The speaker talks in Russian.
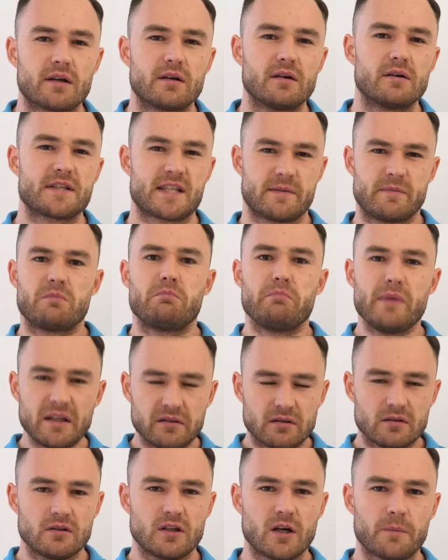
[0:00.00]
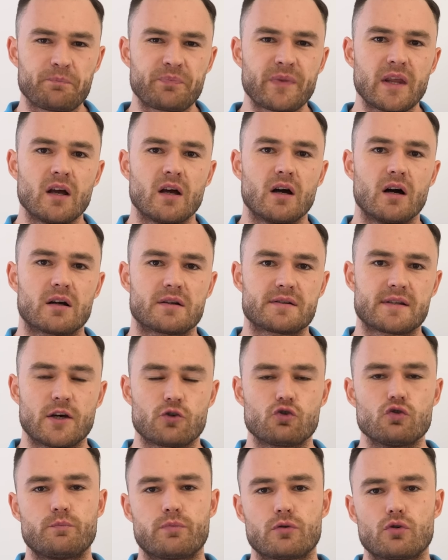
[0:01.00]
к самим методам,
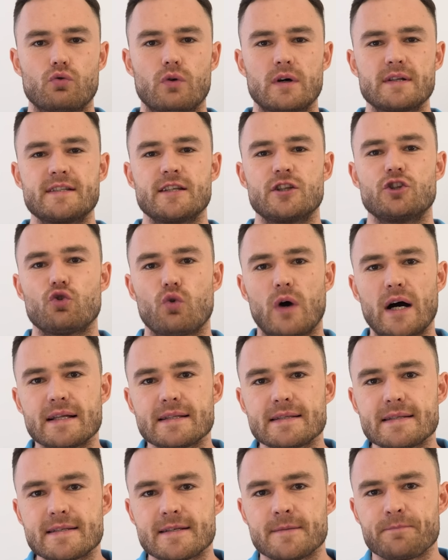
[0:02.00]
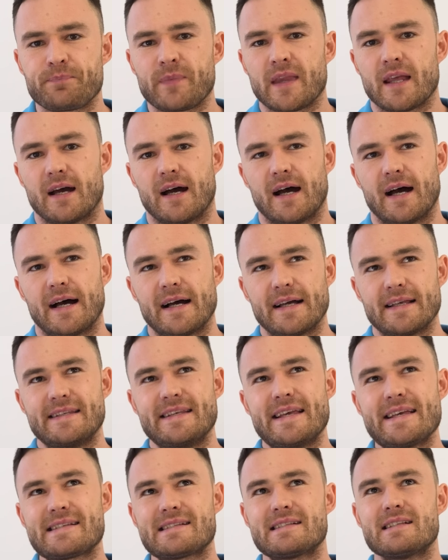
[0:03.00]
расскажу про один нюанс – а
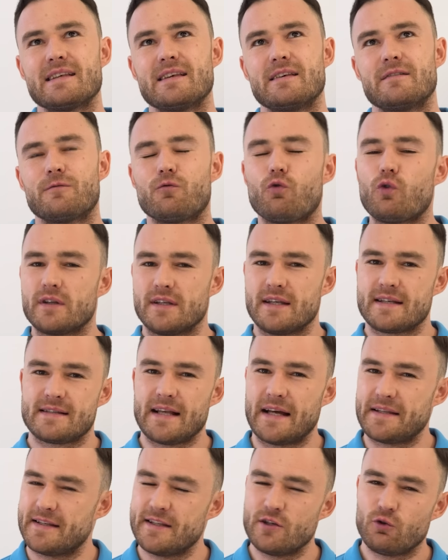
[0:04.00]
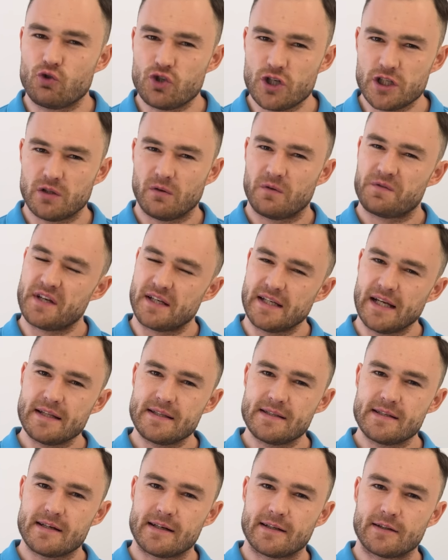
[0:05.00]
если его не знать и не учитывать в
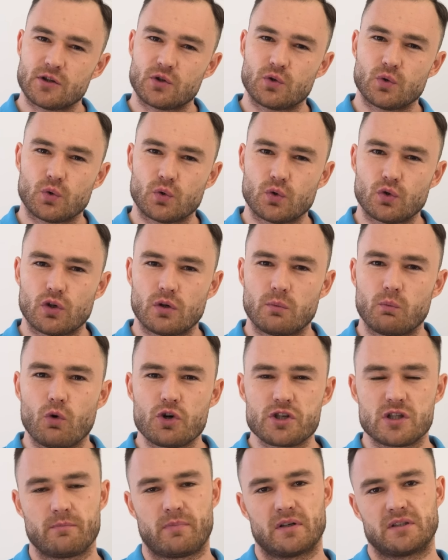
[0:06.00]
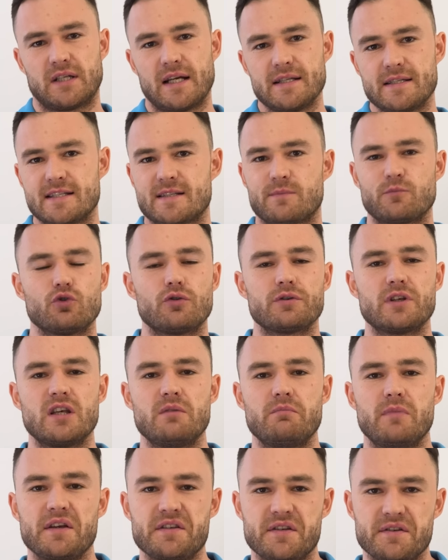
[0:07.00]
занятиях, то можно потратить
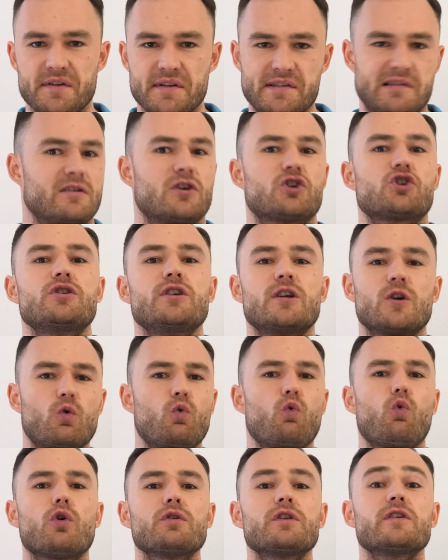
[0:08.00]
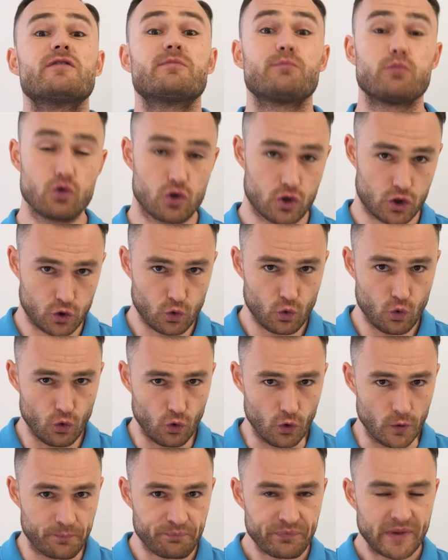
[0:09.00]
многие месяцы, если даже не годы,
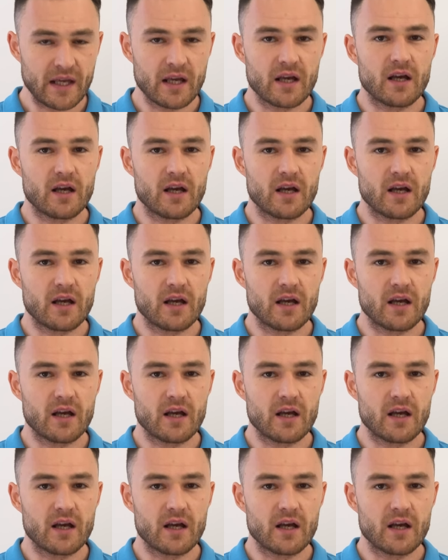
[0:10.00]
впустую.